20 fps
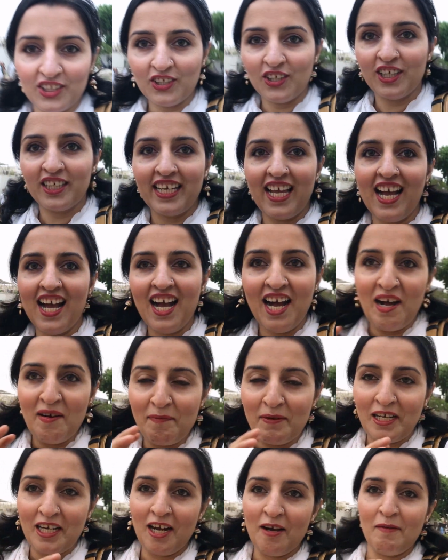तो यहाँ
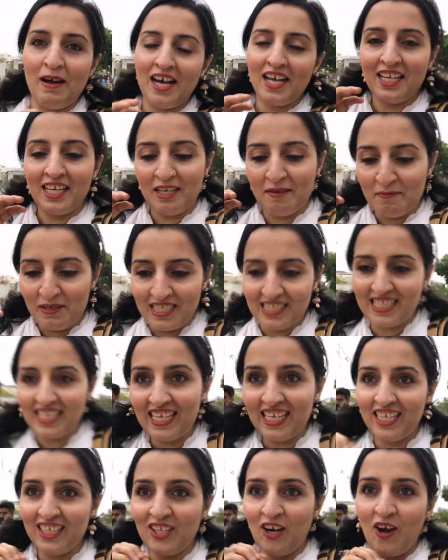पर हमारी
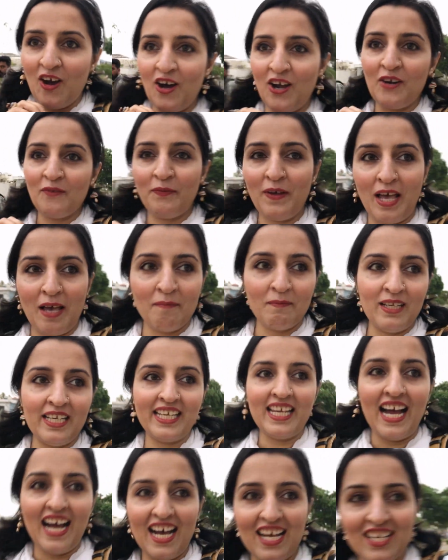मजीद और फैमिली आ